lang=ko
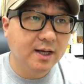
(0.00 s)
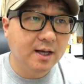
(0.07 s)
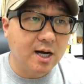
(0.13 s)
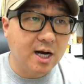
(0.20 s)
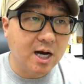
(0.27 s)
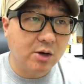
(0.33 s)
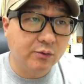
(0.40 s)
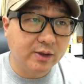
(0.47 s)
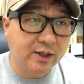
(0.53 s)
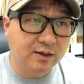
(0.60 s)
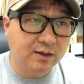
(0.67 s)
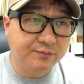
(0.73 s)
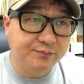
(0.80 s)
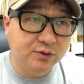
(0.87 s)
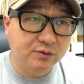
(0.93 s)
I will
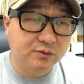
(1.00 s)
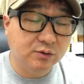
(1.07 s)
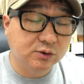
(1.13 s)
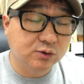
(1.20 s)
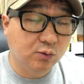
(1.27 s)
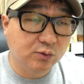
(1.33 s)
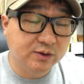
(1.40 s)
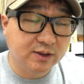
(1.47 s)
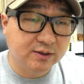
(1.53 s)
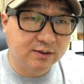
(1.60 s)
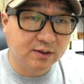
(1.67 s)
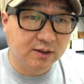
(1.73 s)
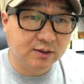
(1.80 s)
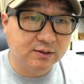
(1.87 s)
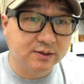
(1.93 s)
help you, 너를 도울
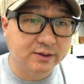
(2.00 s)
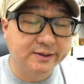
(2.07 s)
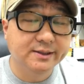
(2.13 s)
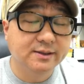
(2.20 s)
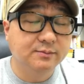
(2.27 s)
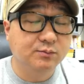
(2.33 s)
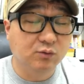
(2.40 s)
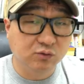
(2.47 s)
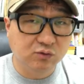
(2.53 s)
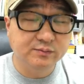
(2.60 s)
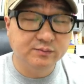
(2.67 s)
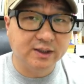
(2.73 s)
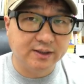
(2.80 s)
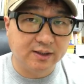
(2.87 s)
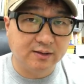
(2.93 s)
텐데는 못
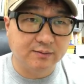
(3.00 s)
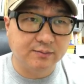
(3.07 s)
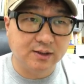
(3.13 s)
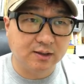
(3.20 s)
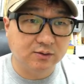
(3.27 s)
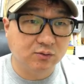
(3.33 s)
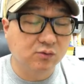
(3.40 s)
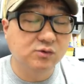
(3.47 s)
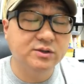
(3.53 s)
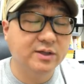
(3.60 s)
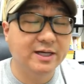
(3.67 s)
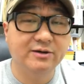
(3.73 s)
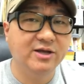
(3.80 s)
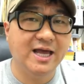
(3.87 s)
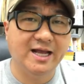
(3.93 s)
돕는다는 얘기입니다. 도울
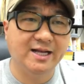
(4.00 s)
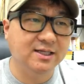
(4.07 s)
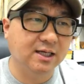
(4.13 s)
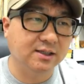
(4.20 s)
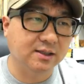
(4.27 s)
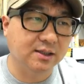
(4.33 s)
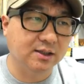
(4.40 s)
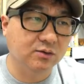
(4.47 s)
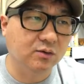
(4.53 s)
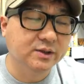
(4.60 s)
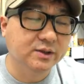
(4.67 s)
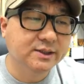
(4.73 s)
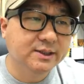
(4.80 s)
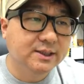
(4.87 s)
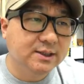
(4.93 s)
상황이 아니라는 얘기고,
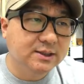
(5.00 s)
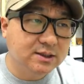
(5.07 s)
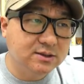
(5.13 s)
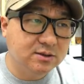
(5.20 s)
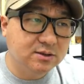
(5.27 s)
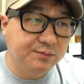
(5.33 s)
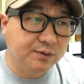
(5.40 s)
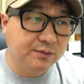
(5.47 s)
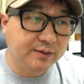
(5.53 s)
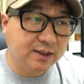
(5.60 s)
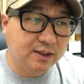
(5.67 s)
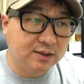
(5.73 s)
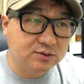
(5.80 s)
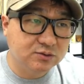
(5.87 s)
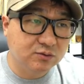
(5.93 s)
직설법의
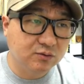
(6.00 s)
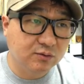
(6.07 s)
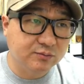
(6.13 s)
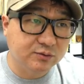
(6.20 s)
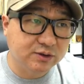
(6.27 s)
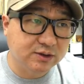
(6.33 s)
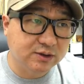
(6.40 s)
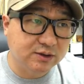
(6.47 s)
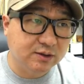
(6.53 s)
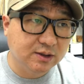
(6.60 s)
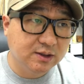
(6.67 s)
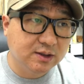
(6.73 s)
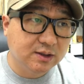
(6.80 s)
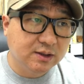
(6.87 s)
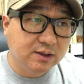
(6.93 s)
단순 조건문은
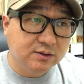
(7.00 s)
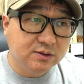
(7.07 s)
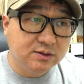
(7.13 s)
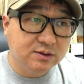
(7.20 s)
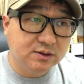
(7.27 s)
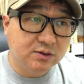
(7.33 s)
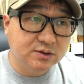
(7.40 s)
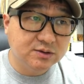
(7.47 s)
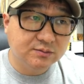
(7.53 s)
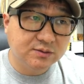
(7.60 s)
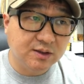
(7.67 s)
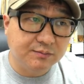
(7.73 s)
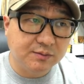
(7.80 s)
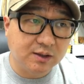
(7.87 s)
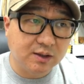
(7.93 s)
뜻 그대로 쓰면
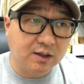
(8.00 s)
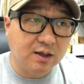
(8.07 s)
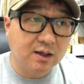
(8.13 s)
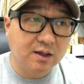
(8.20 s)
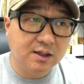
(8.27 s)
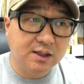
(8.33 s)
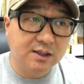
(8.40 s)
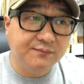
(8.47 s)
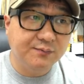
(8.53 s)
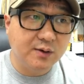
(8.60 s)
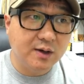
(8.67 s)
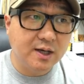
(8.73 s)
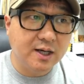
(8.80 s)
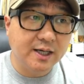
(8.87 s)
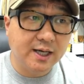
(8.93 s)
됩니다. If
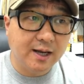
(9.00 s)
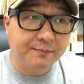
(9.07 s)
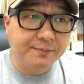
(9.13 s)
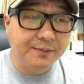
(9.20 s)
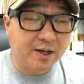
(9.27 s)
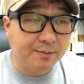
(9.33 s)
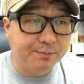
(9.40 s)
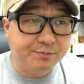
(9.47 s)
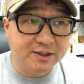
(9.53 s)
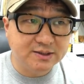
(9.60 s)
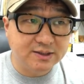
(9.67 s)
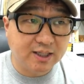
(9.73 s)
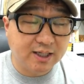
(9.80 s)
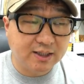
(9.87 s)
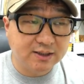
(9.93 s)
I am not busy,
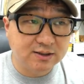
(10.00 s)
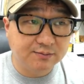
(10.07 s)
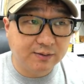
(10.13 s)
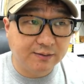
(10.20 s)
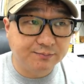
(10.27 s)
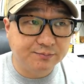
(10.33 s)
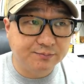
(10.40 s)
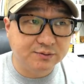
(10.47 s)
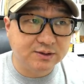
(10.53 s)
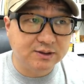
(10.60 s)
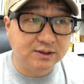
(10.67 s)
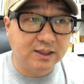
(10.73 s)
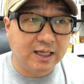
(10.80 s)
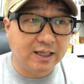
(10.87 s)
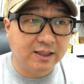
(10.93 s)
내가 지금
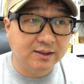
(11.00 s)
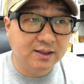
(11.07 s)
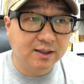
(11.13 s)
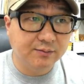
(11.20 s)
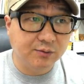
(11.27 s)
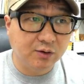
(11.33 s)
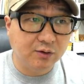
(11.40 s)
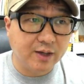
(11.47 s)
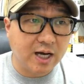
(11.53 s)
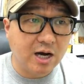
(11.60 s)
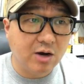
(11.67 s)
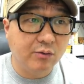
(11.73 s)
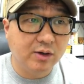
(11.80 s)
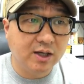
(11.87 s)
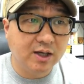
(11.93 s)
바쁘지 않다면 I
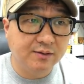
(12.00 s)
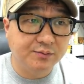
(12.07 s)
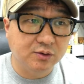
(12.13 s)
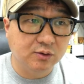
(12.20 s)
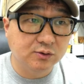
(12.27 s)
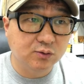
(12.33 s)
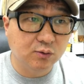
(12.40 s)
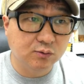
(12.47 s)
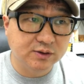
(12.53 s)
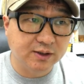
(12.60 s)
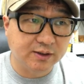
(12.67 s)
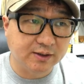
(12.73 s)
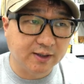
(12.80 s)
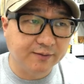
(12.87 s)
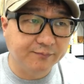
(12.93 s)
will help you, 널 도울
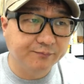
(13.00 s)
텐데.